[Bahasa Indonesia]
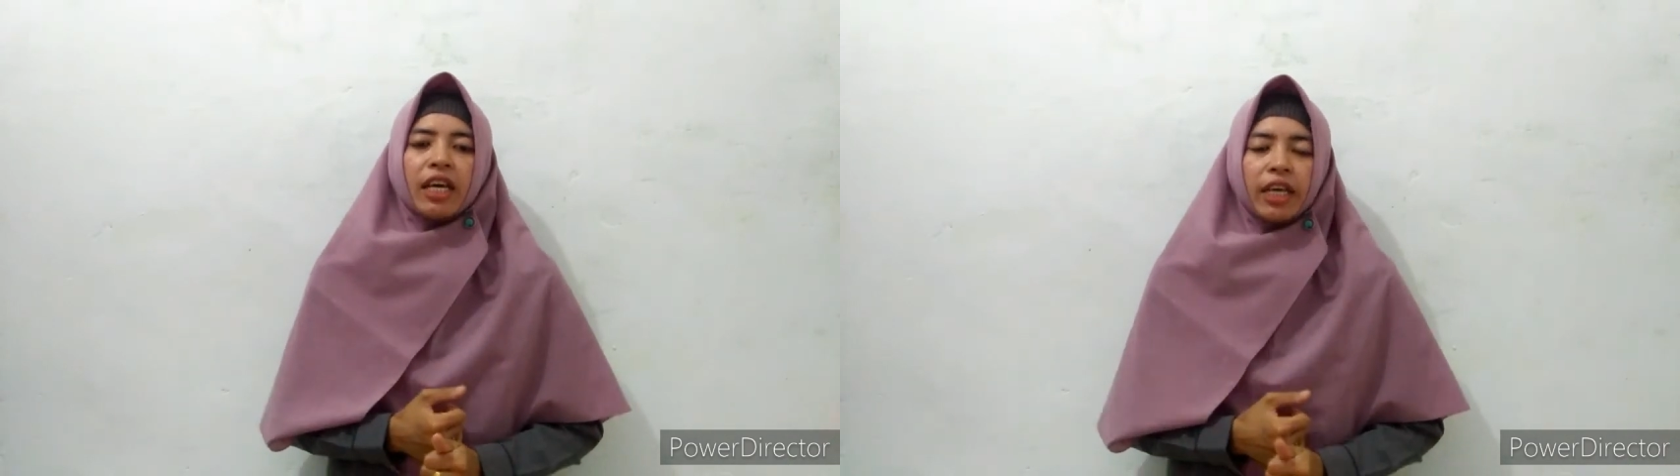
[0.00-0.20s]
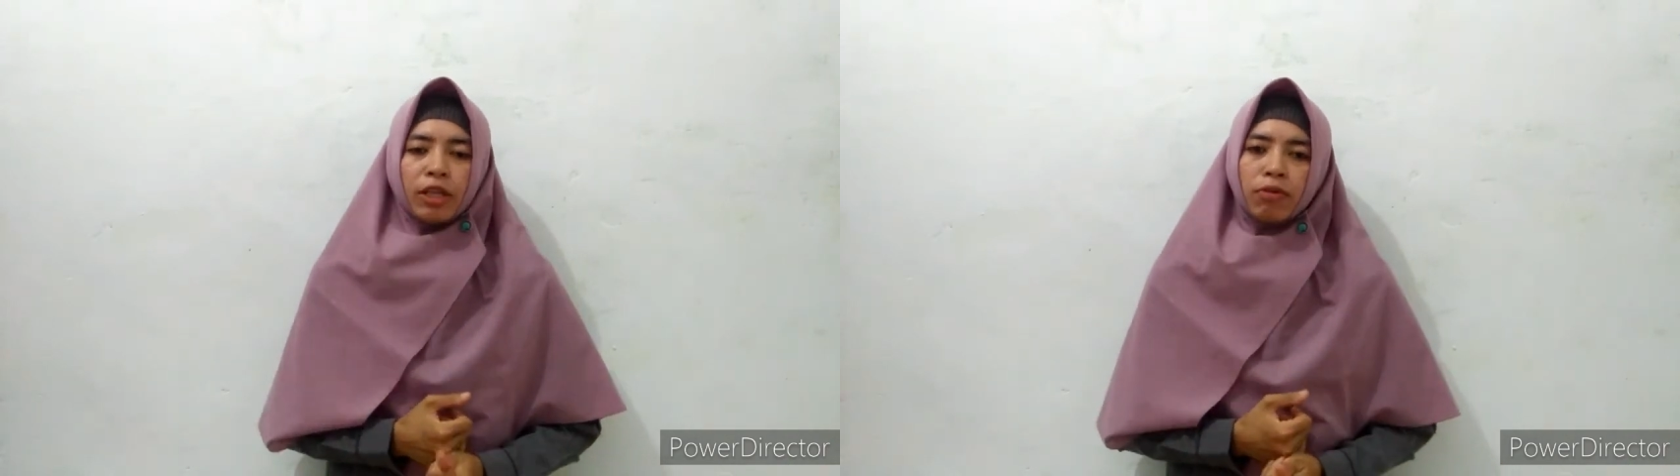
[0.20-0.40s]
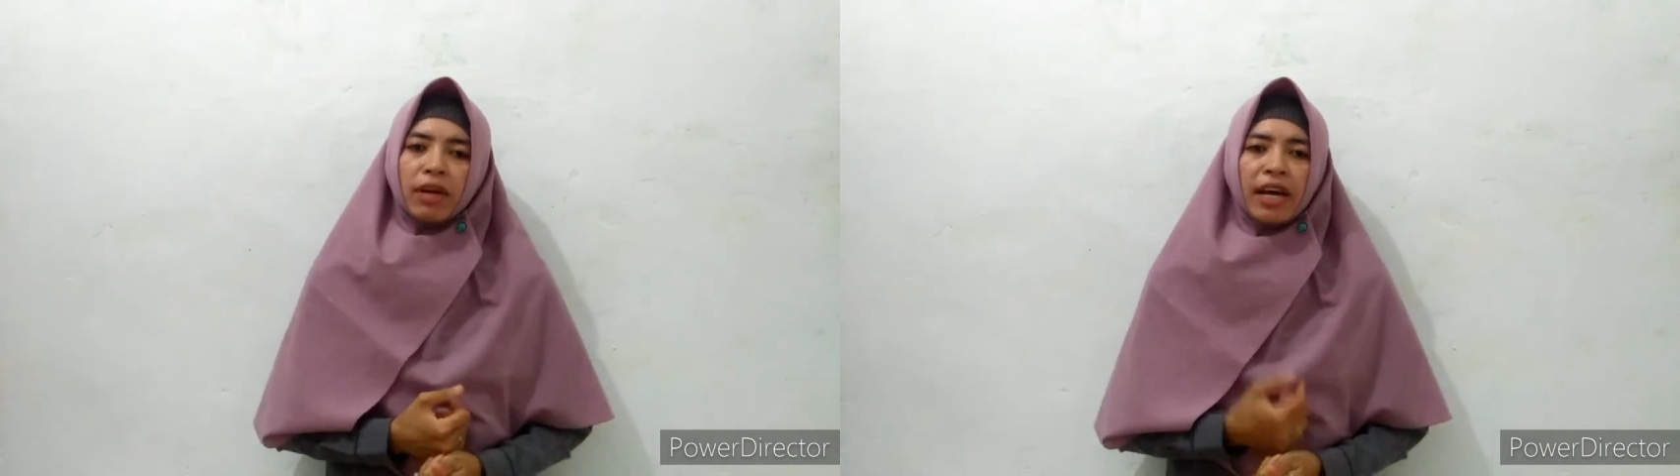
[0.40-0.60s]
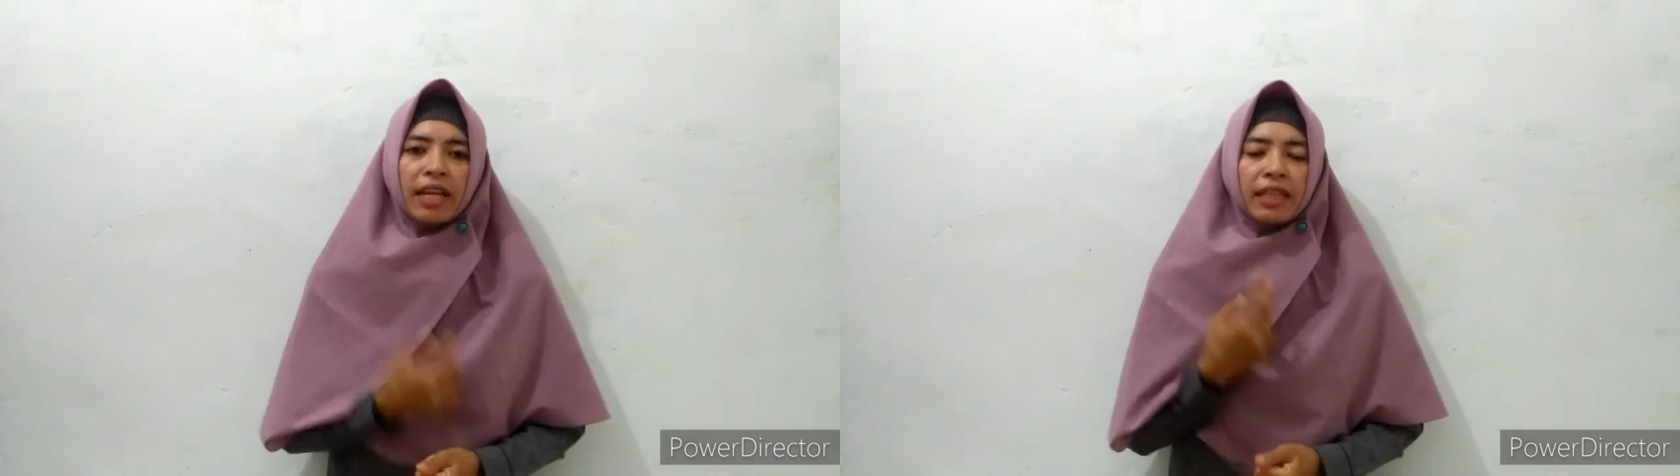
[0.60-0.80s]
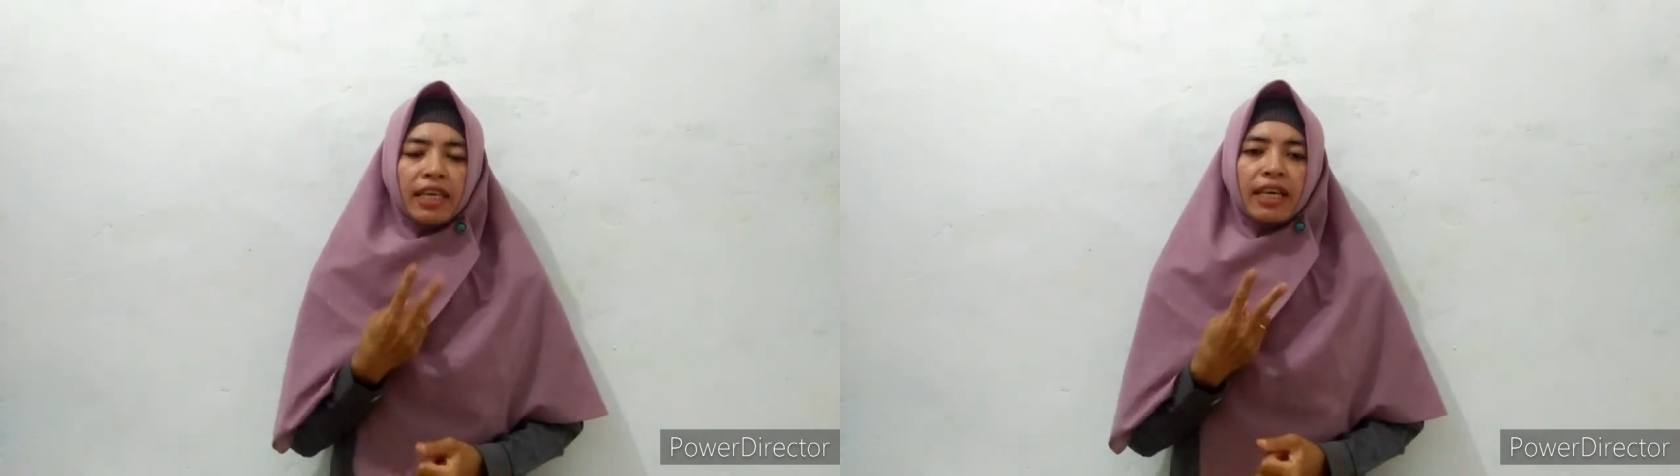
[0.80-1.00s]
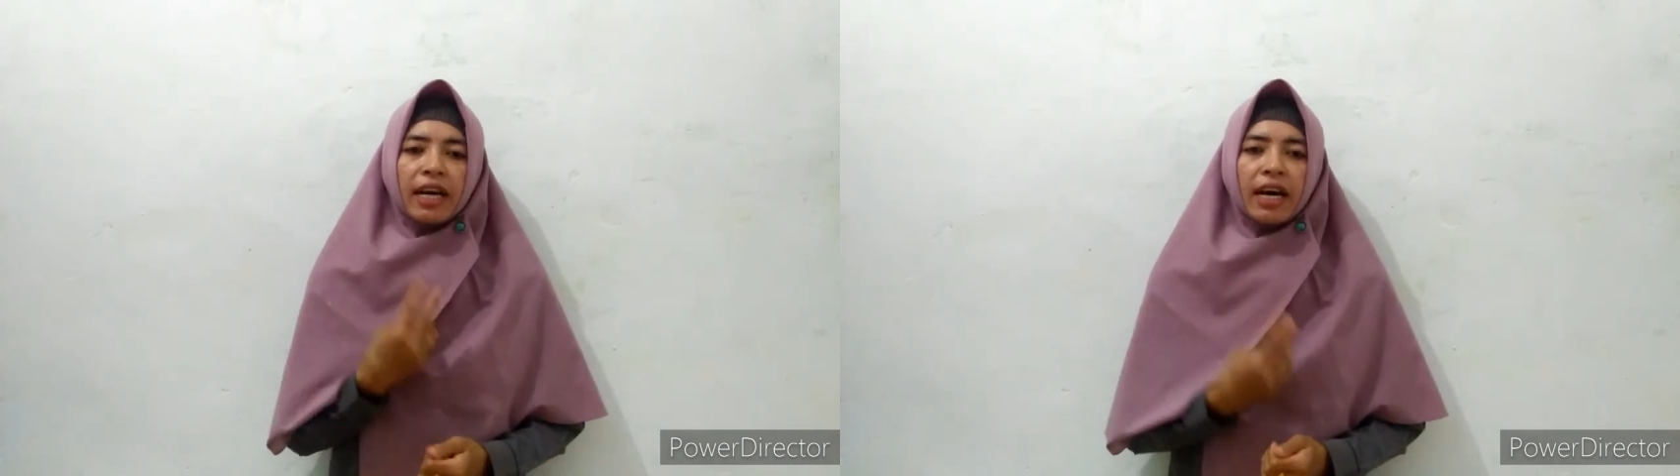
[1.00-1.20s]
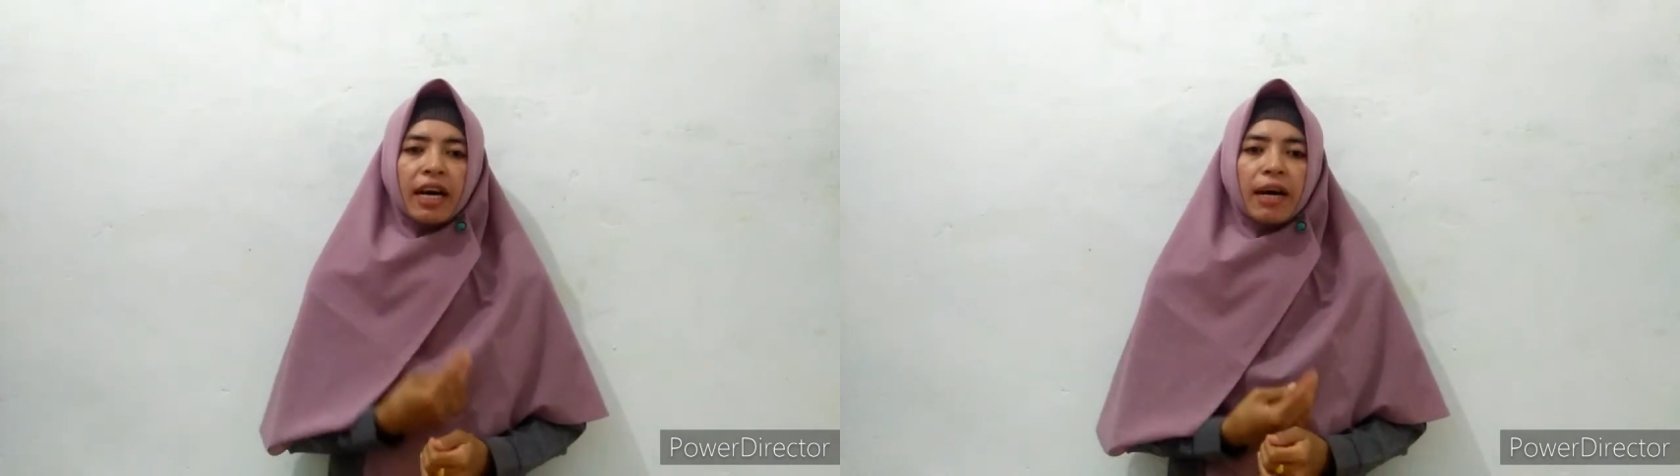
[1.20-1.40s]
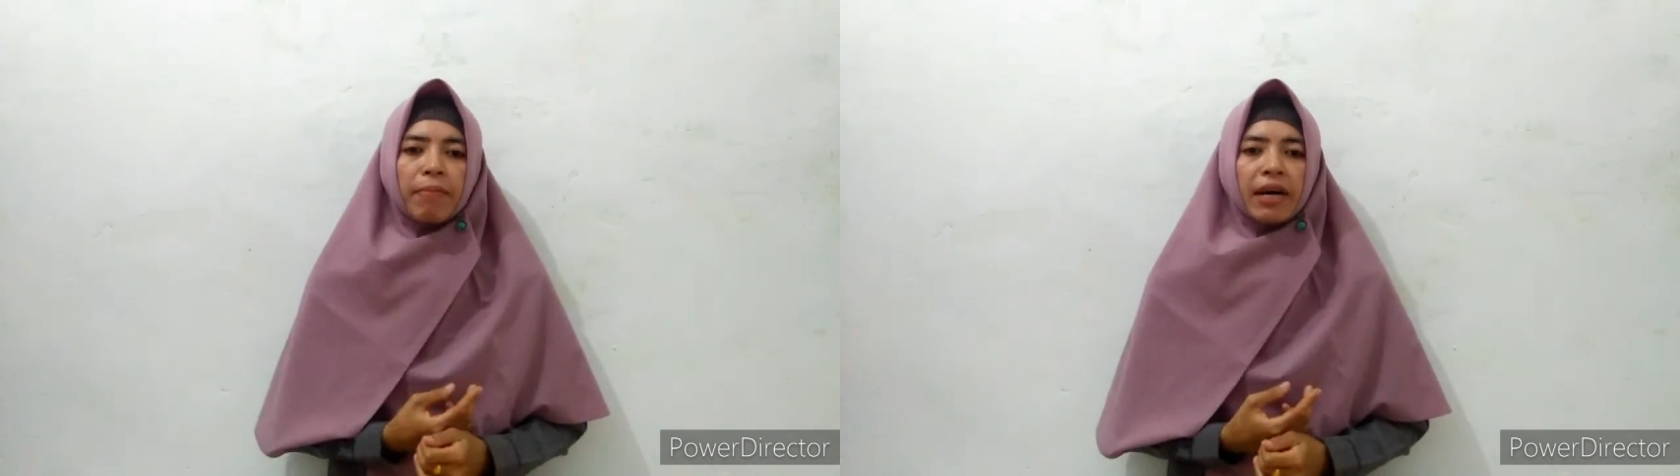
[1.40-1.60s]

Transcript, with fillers: itulah tiga